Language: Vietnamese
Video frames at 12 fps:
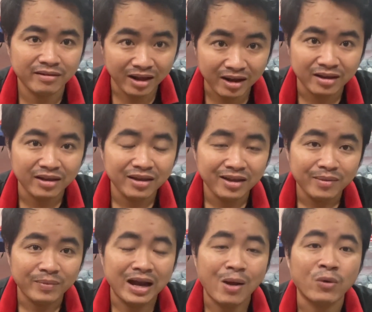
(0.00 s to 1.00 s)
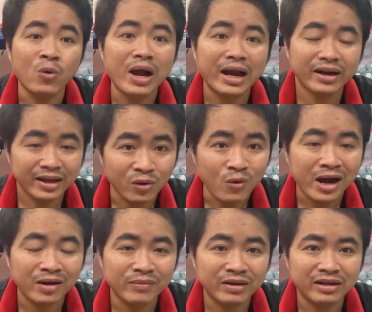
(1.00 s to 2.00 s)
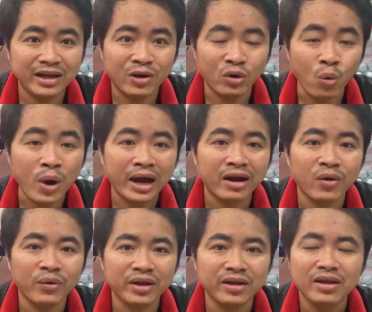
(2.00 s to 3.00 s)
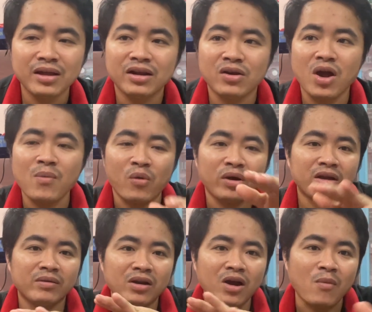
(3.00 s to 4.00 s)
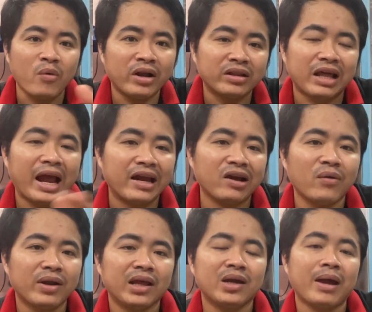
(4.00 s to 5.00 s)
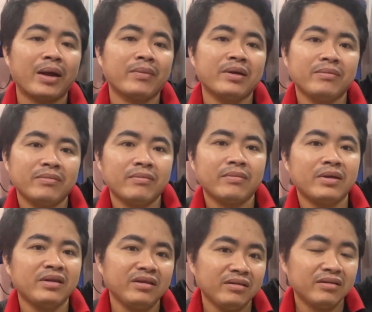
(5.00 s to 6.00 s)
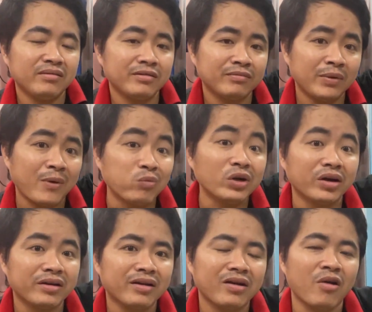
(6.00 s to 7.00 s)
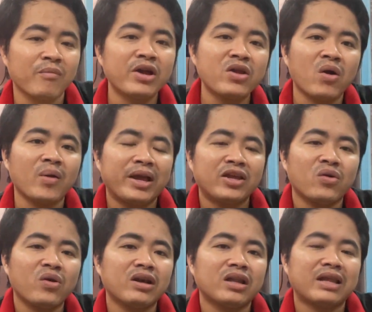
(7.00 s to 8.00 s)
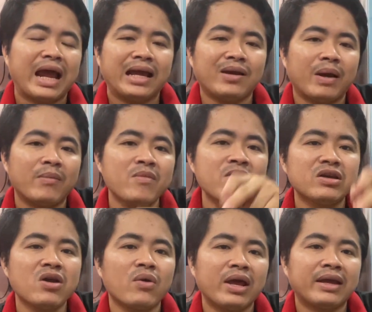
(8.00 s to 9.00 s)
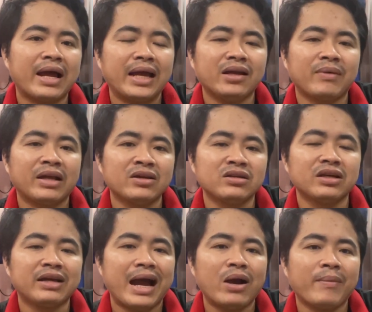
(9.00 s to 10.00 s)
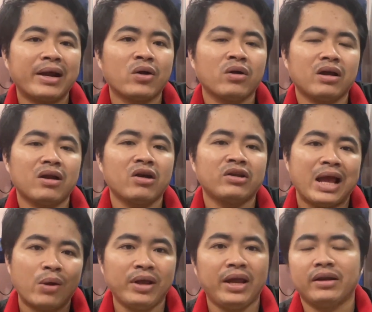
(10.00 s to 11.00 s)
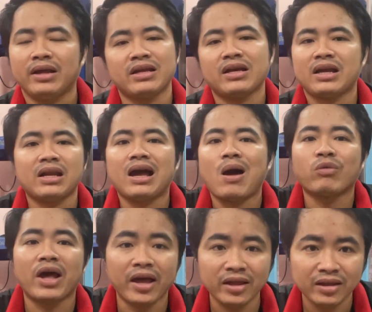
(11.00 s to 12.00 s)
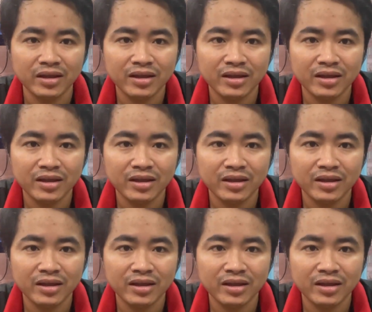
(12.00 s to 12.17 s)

nha à, học đủ ăn đi đủ ăn khi nào đủ ăn rồi á nó có một nó có một nền tảng rồi thì các bạn mới mới mới phóng được còn mới vô các bạn chưa có cái nền tảng các bạn mới bước vô đen cái các bạn trước chân gáo các bạn đòi cái rồi giàu liền thì chắc chắn là không thể